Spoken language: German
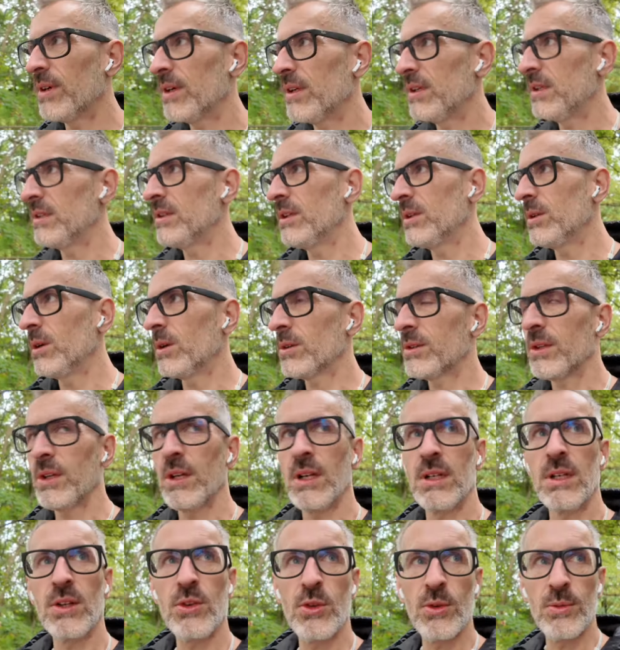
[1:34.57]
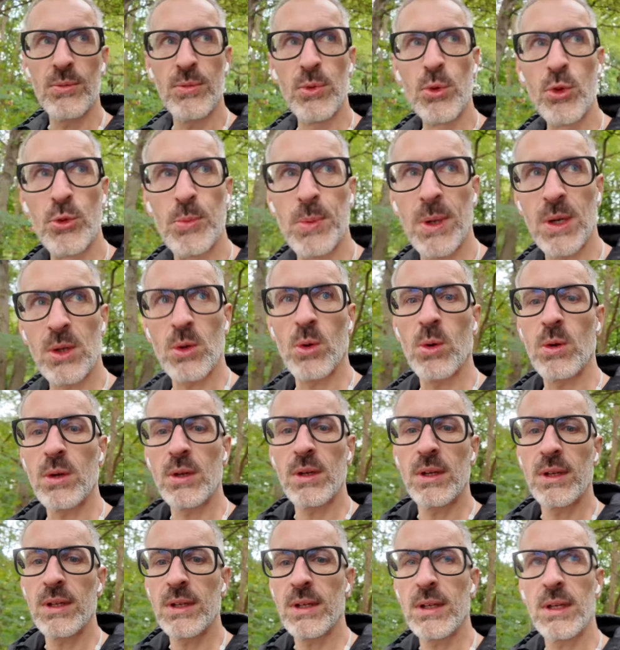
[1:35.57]
weil die Leute ja nicht zum Fußball
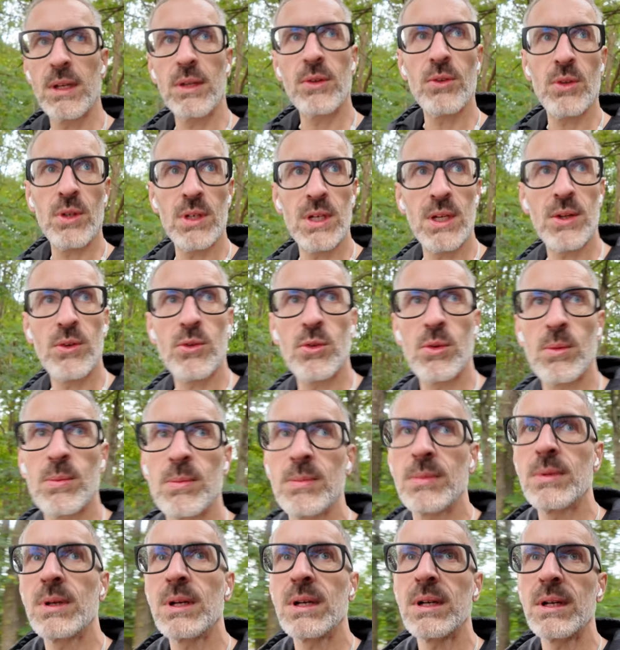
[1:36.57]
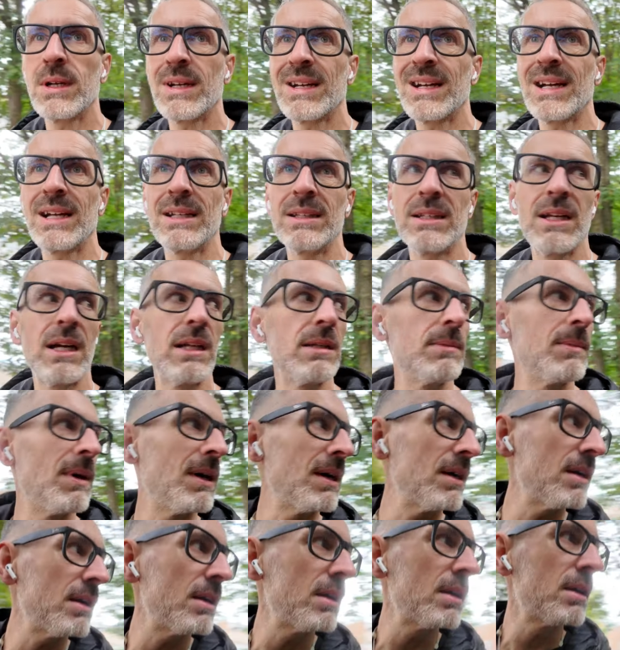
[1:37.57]
gucken hingehen, sondern zum Randale
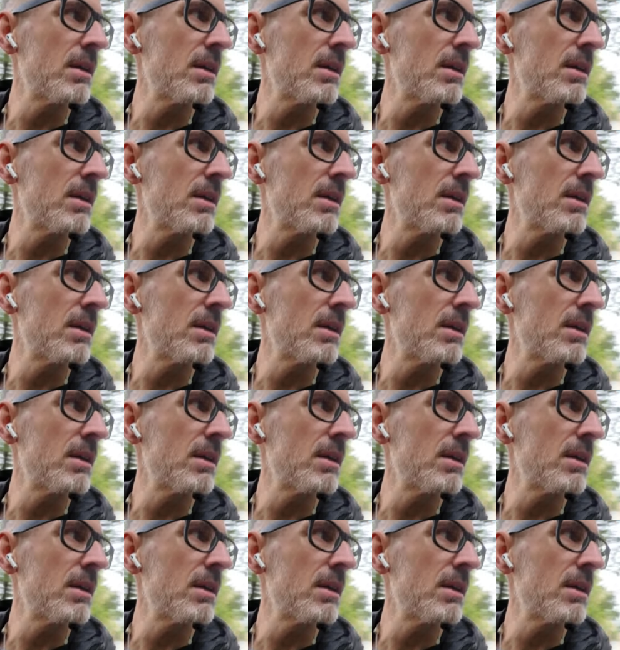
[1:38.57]
machen.